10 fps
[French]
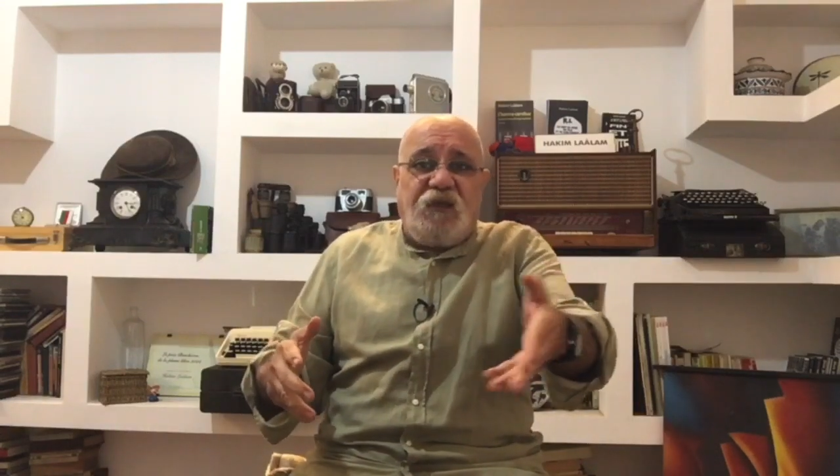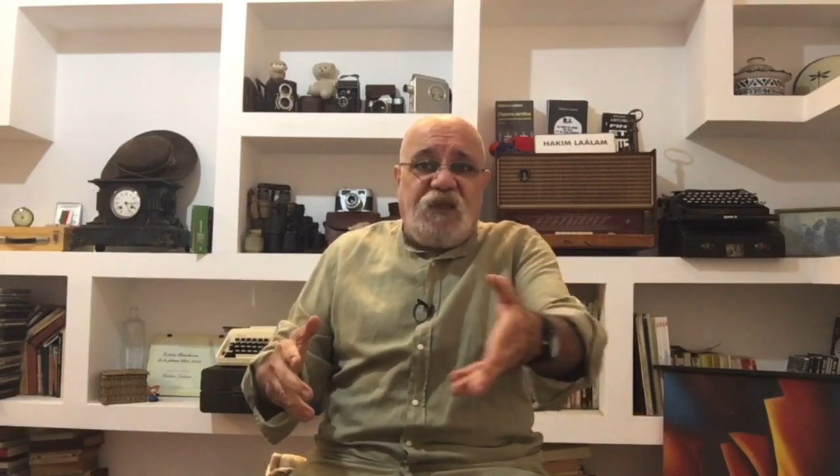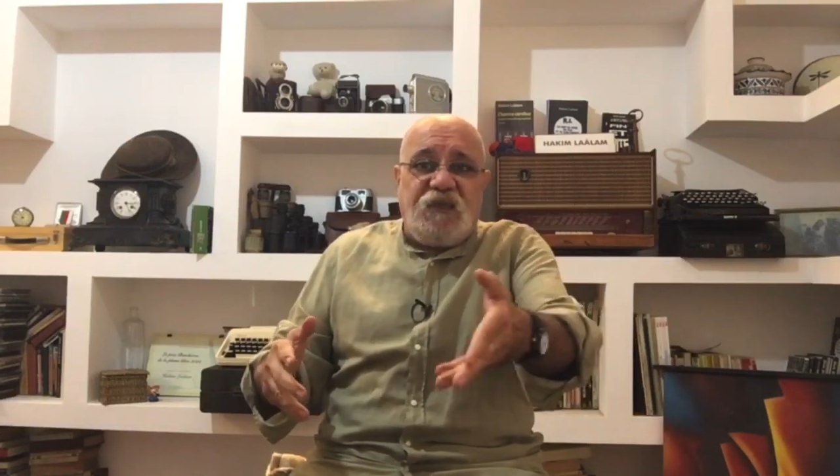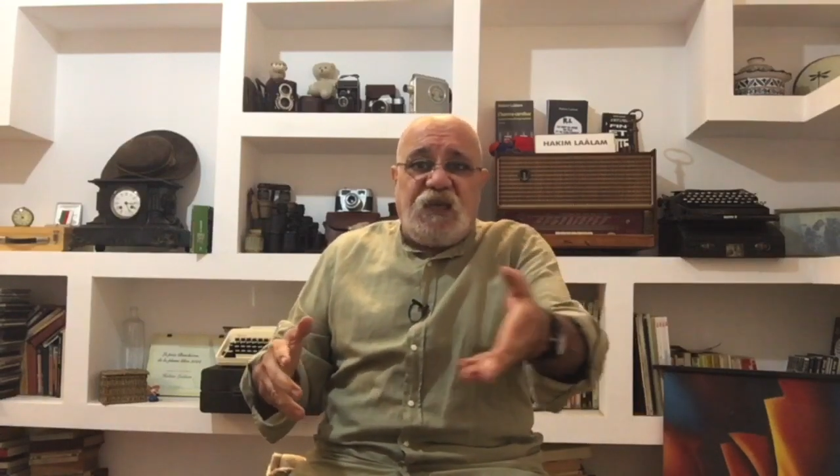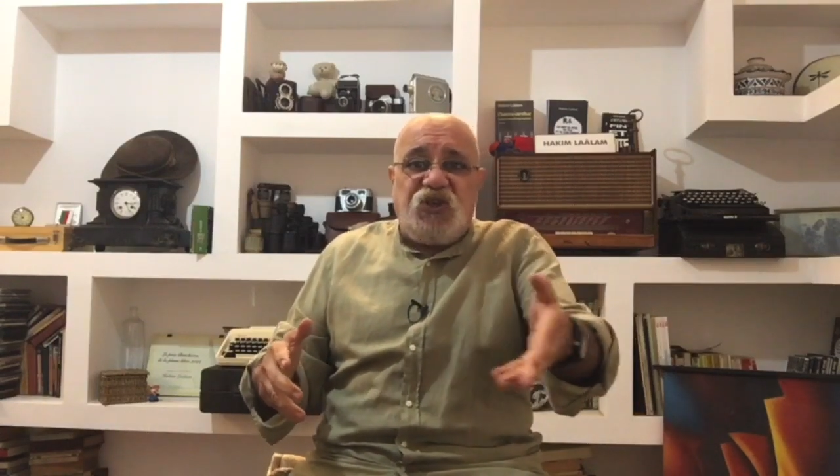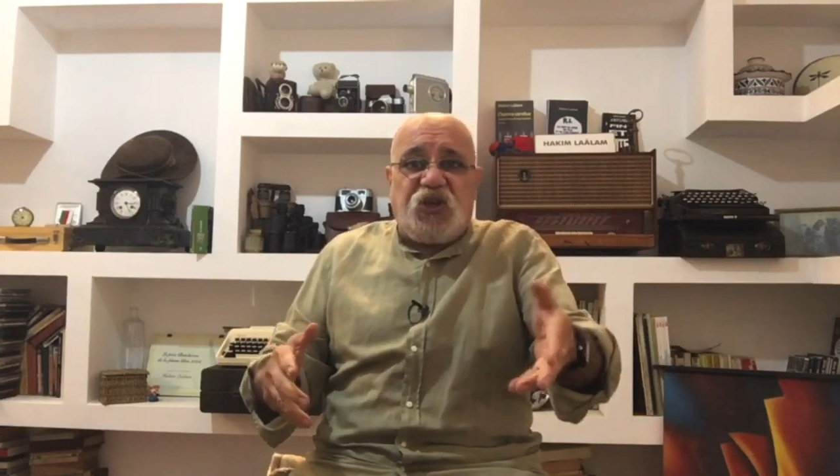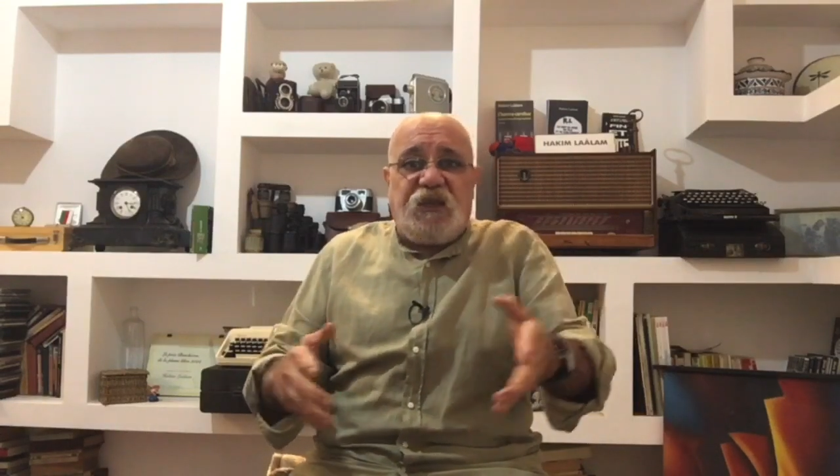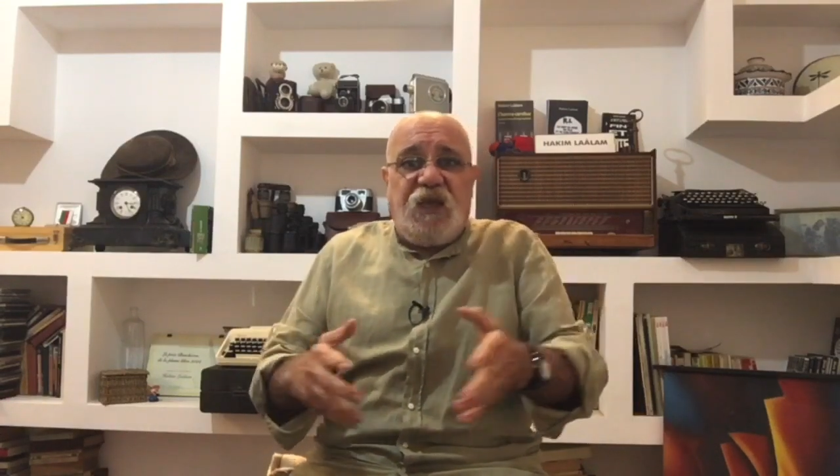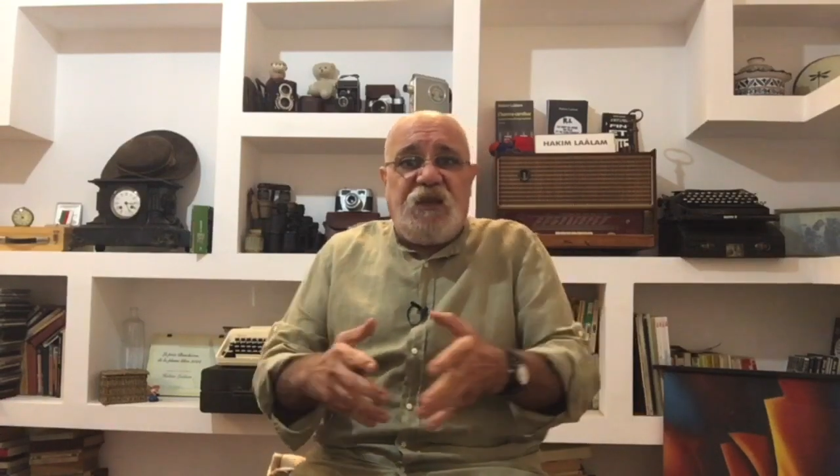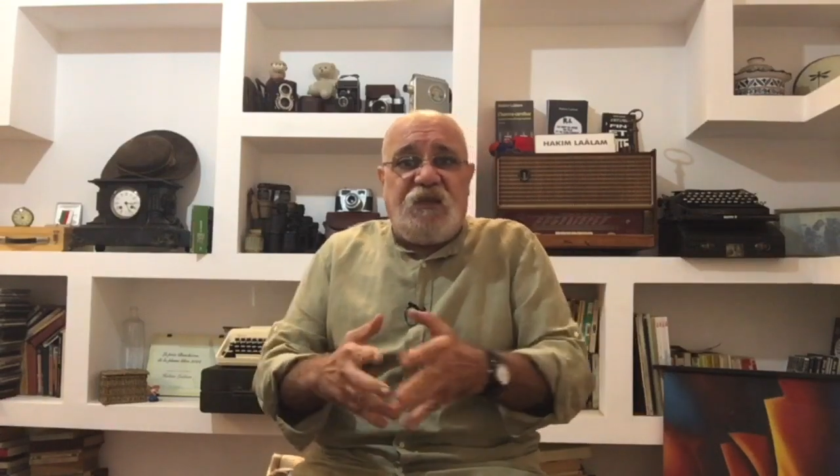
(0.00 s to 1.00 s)
des
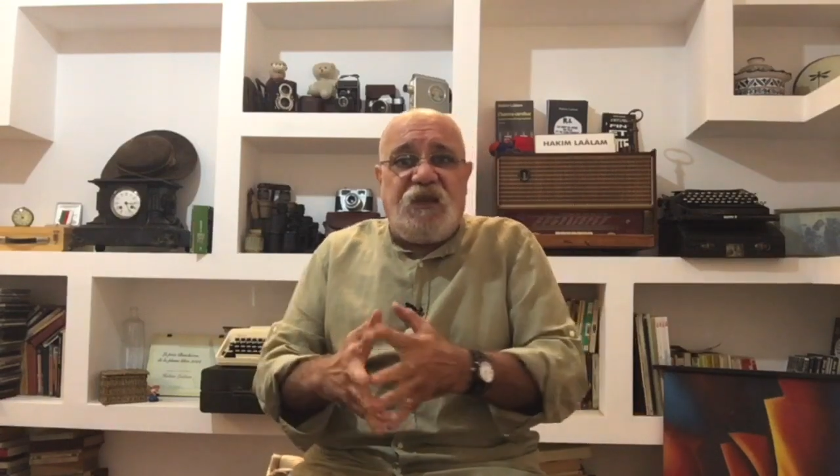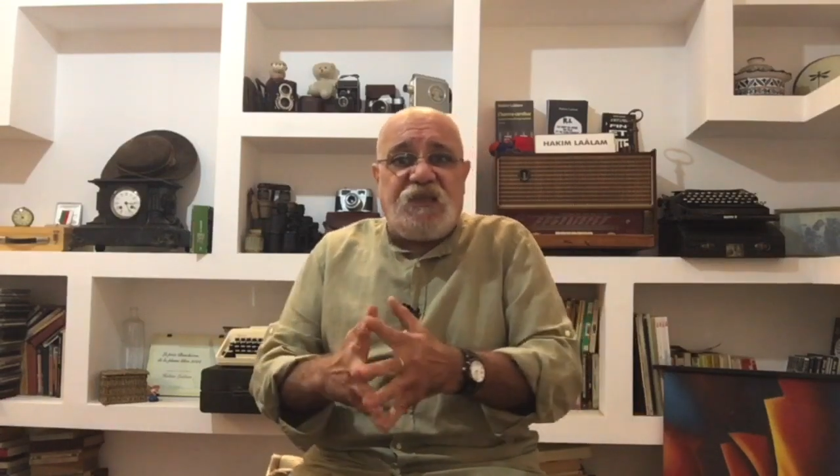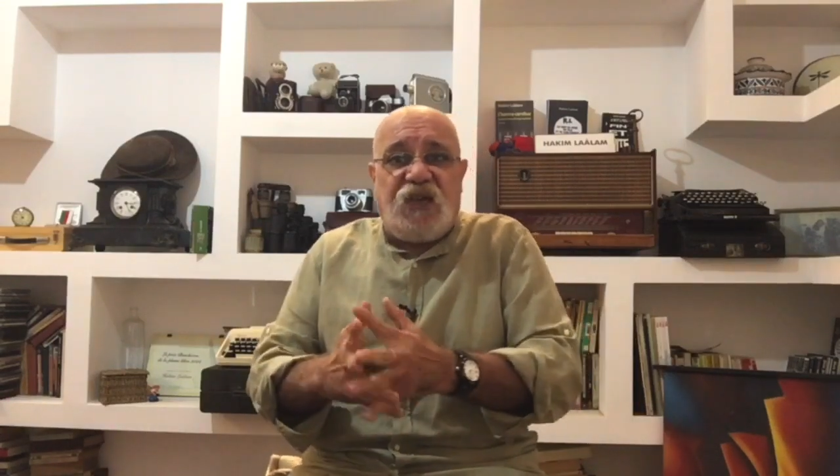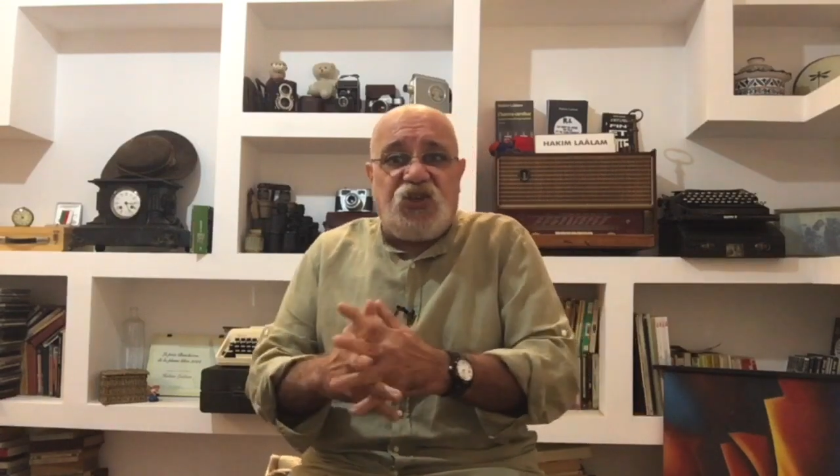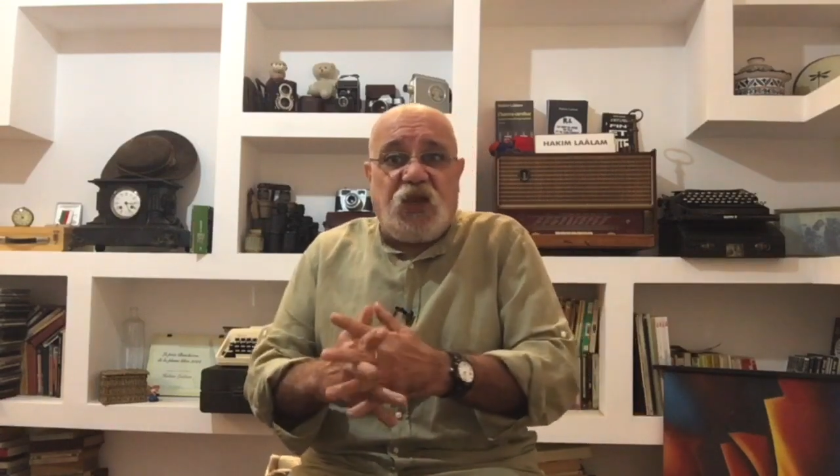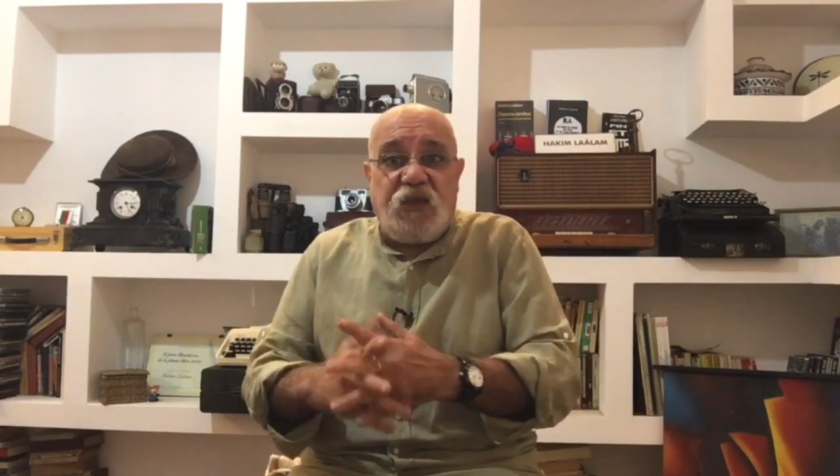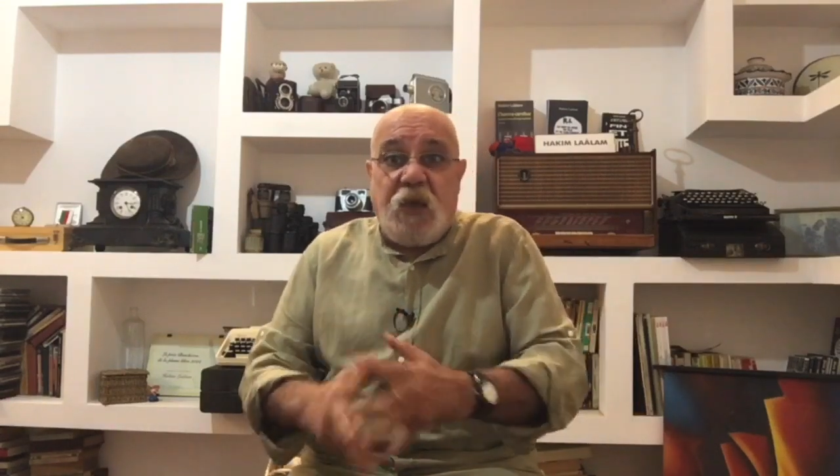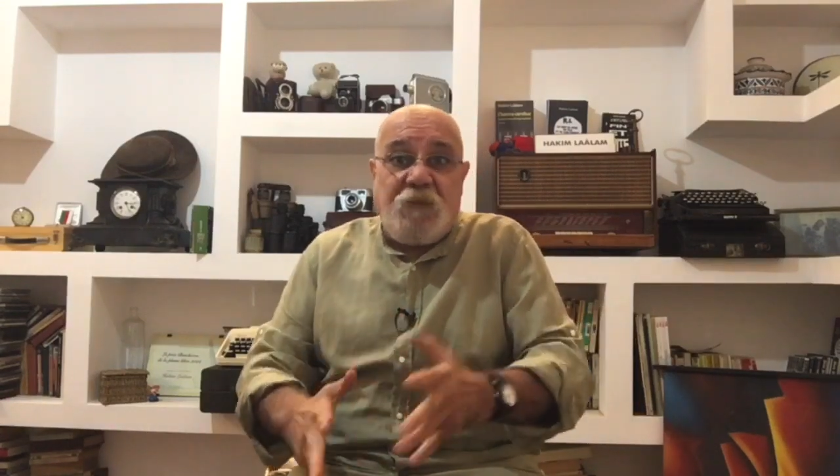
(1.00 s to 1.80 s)
Algériennes et des Algériens,